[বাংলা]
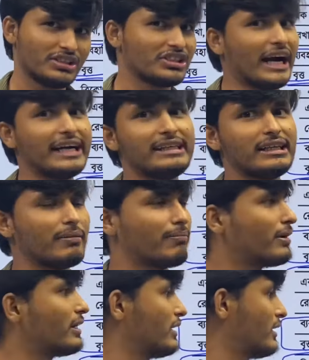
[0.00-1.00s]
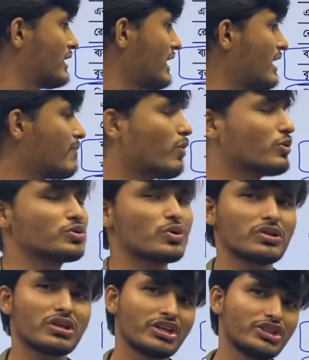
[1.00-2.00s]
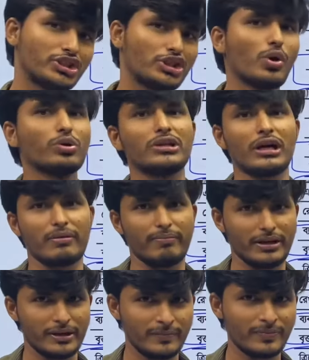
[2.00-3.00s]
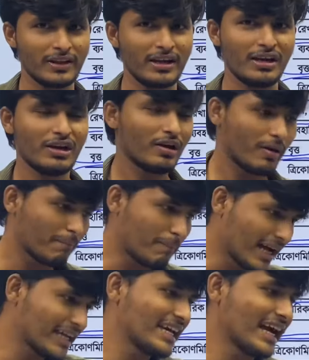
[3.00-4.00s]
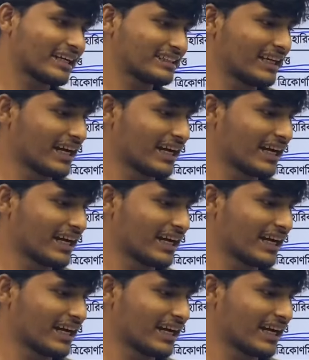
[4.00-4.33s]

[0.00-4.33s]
ষাট নাম্বার এই বক্সগুলো থেকে শিউর থাকবে বাকি একটা